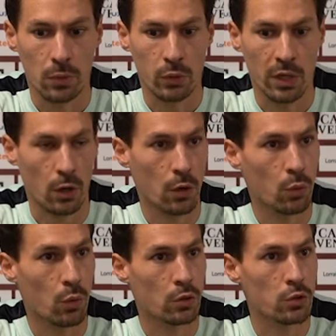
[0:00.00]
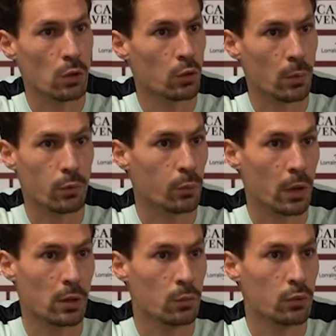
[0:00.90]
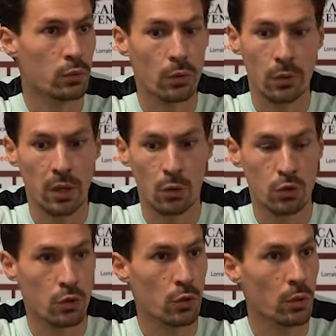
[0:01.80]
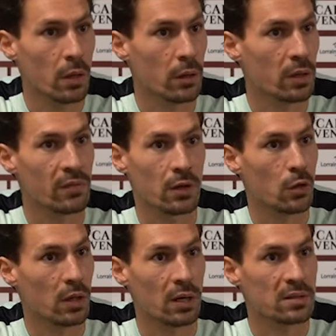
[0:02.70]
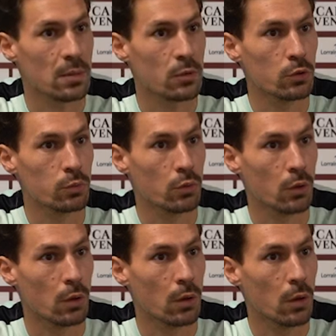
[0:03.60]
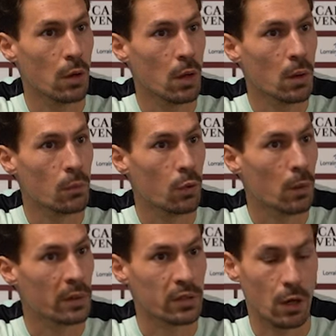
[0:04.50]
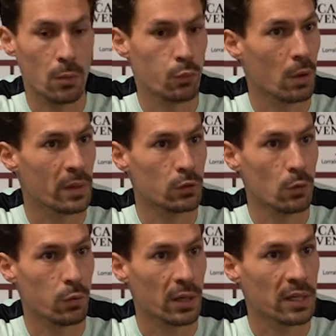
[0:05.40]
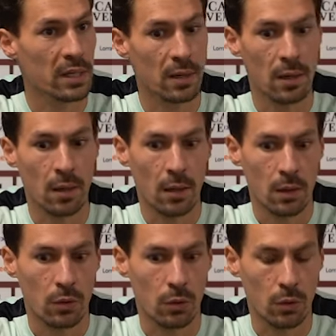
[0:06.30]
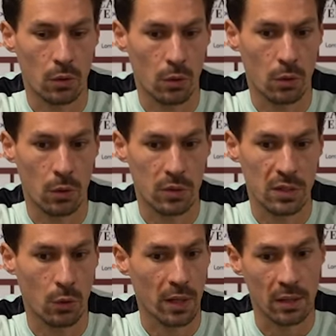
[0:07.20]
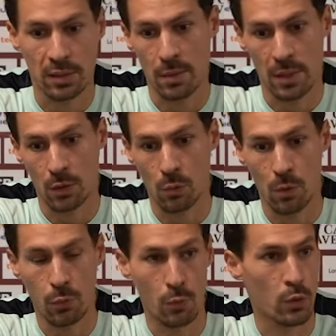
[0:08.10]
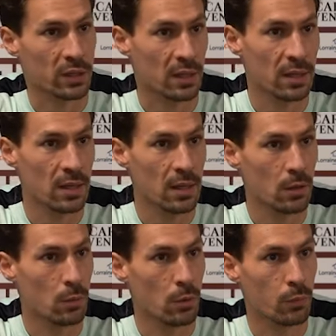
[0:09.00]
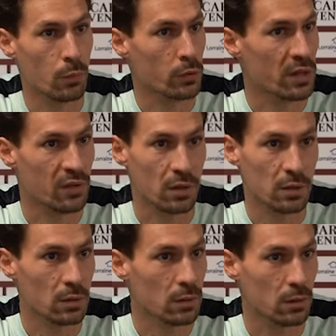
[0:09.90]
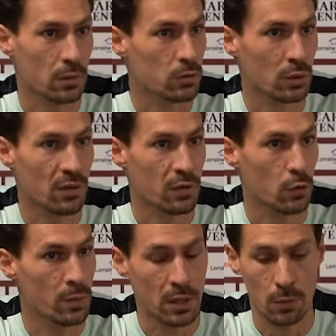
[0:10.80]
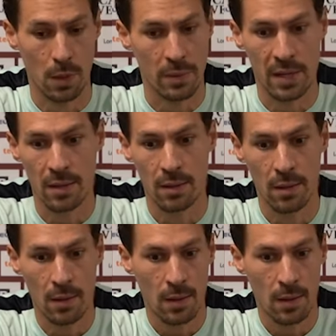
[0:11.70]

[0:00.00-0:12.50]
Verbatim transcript: une erreur ou quoi que ce soit. On aurait pu prendre un but euh, dans le jeu et on avait encore 45 minutes pour, euh, pour en mettre un, pour en mettre deux pour gagner. Donc, c'est regarder ben, comment on peut mieux attaquer, comment on peut mieux défendre, ce qu'on a fait de bien, de pas bien.